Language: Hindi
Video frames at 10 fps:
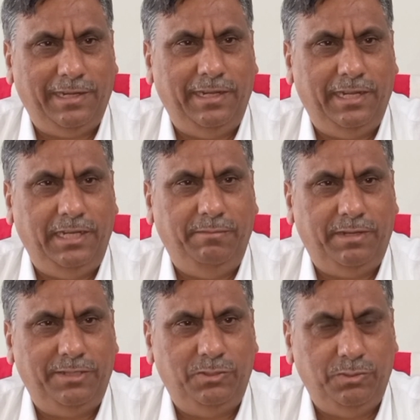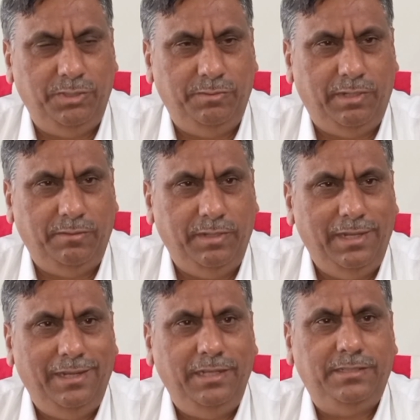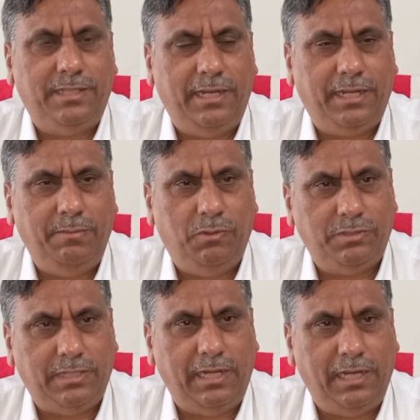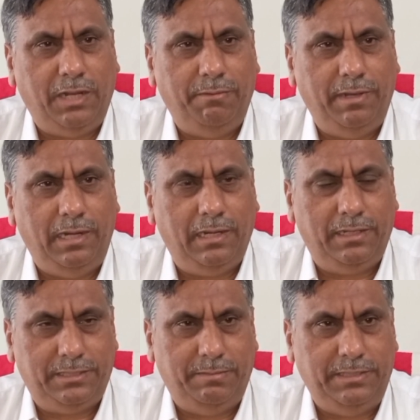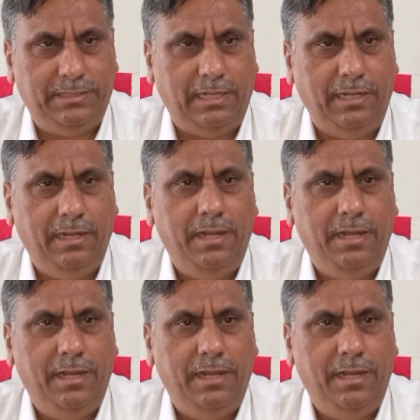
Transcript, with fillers: करने के लिए भर्ती थोड़ी हुआ हूँ इस तरह की बहुत सारे गाँवों में अलग अलग समस्याएँ